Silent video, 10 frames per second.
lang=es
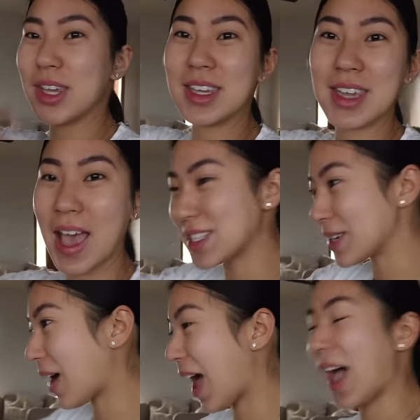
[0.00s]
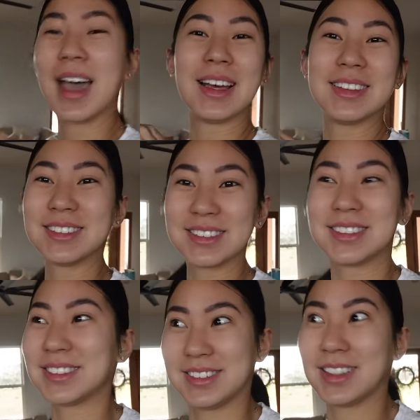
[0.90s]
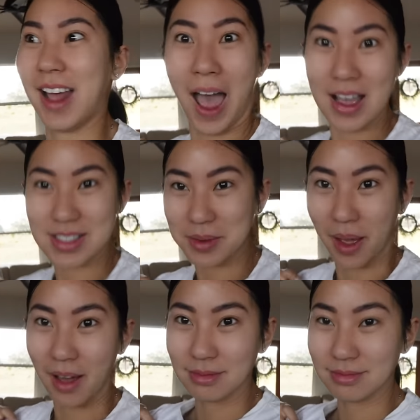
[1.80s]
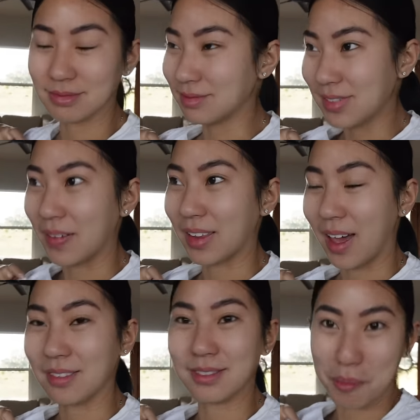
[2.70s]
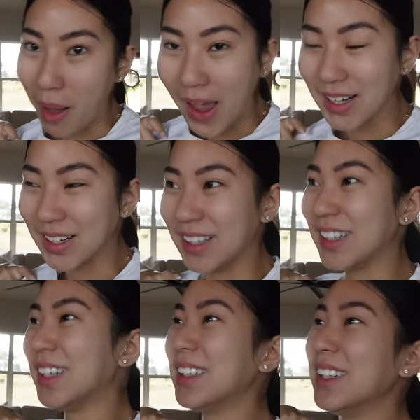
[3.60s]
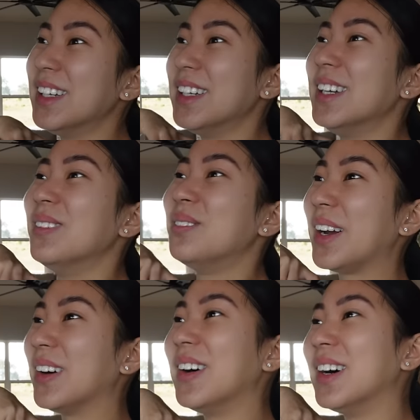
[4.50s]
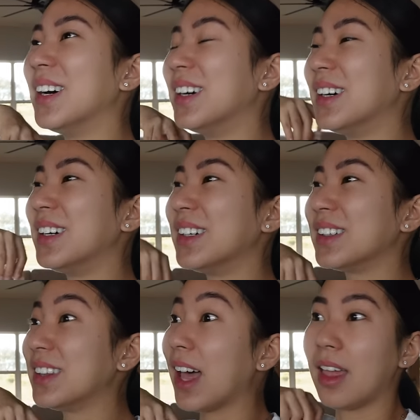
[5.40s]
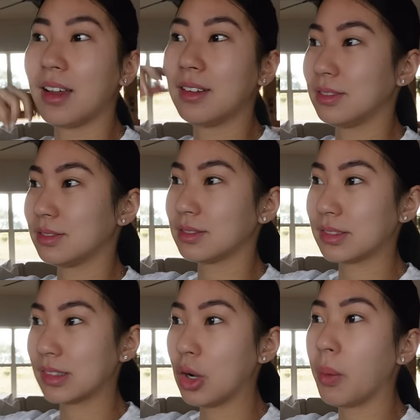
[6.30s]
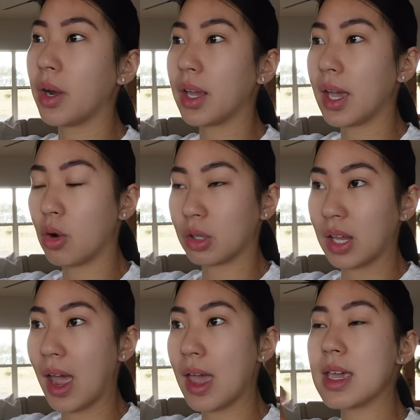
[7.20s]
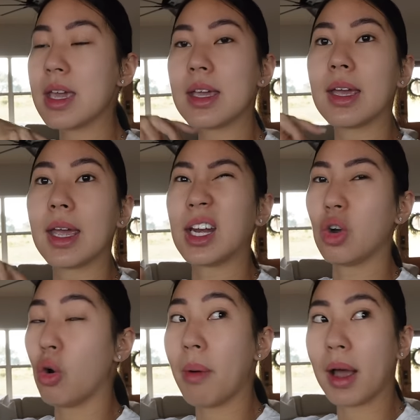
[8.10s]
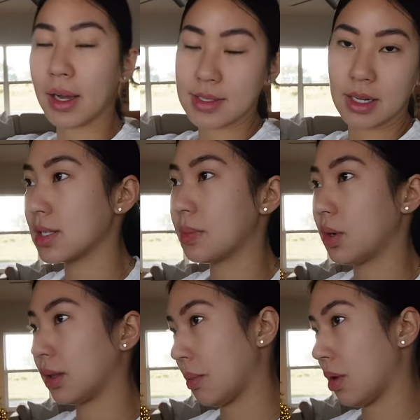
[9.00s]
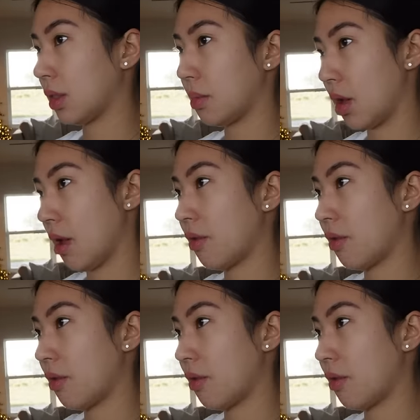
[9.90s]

y así va. Así va, de verdad, de pana. Pero no, lo bueno es que corté ahí, eh, no va a crecer porque estamos en temporada de